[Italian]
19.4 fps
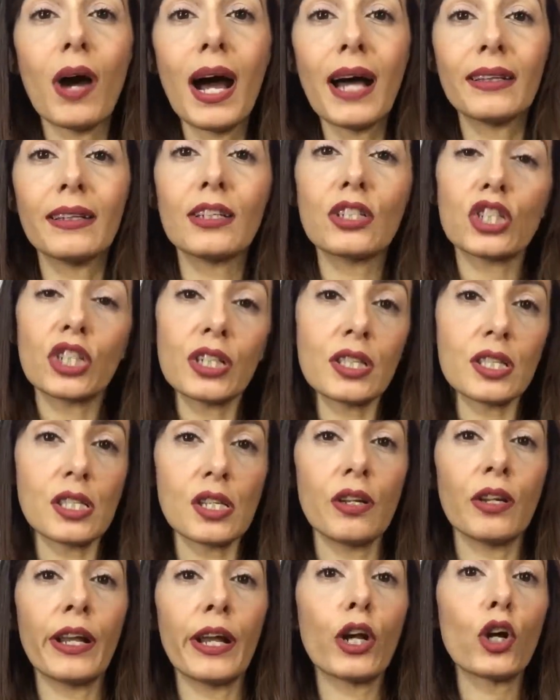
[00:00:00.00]
ad
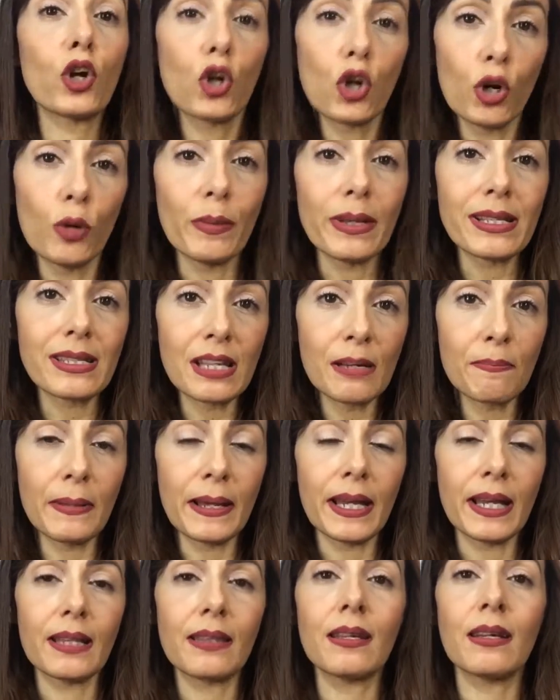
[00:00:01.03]
eccezione come
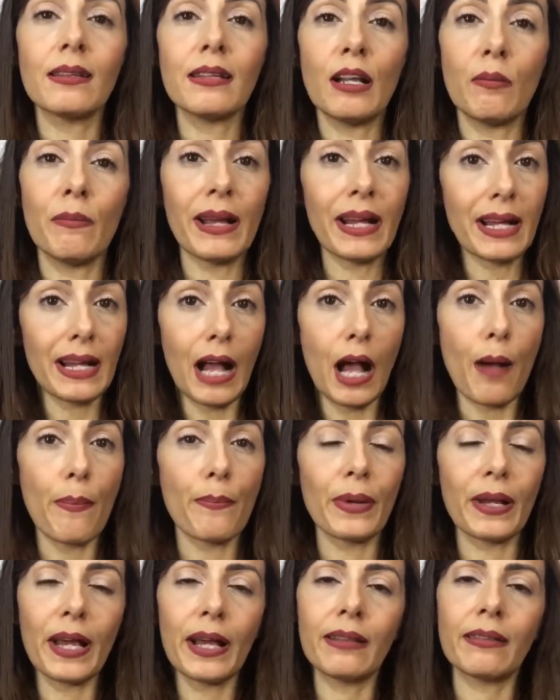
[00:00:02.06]
sapete del make
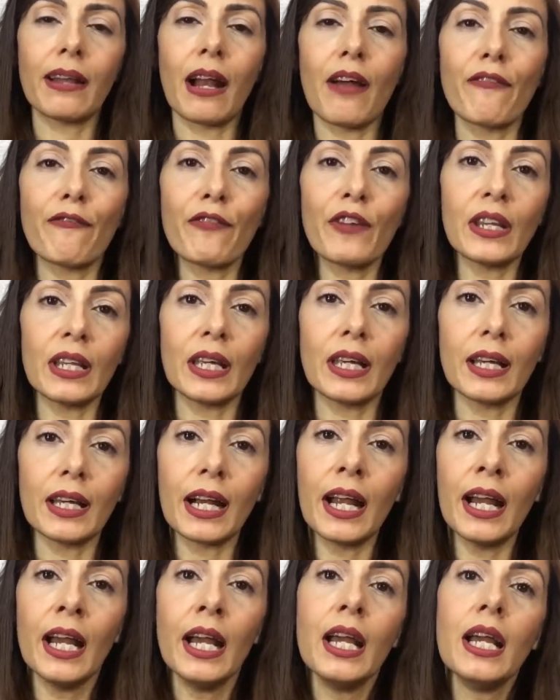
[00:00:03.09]
up che andrà a
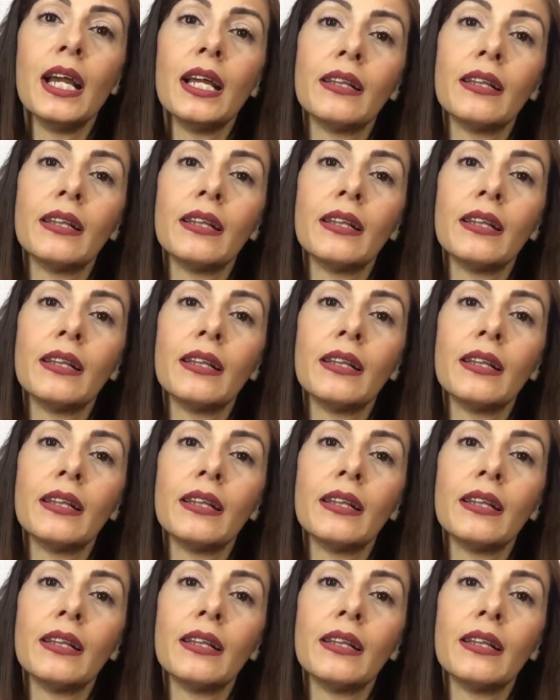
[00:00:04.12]
finire